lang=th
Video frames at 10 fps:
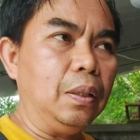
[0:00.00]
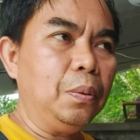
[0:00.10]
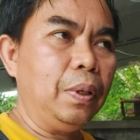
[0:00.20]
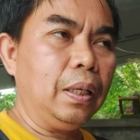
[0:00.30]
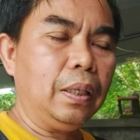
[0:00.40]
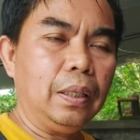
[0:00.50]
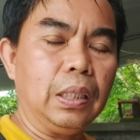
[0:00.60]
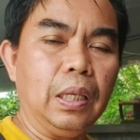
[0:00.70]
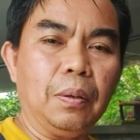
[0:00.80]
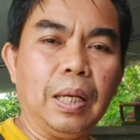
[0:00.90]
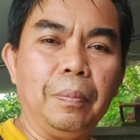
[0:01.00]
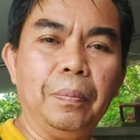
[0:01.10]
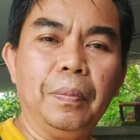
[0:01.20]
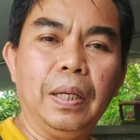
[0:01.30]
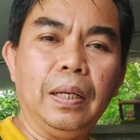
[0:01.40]
ธุรกิจเกี่ยวกับ
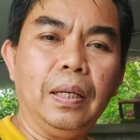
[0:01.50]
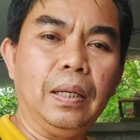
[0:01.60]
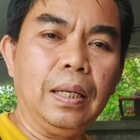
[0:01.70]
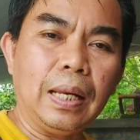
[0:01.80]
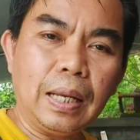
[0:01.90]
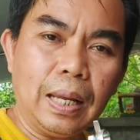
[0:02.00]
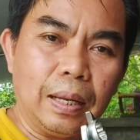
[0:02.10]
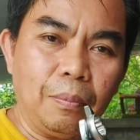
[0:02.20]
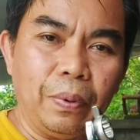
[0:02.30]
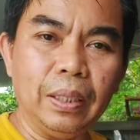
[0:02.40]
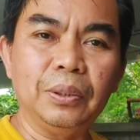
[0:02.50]
ร้านขายกาแฟ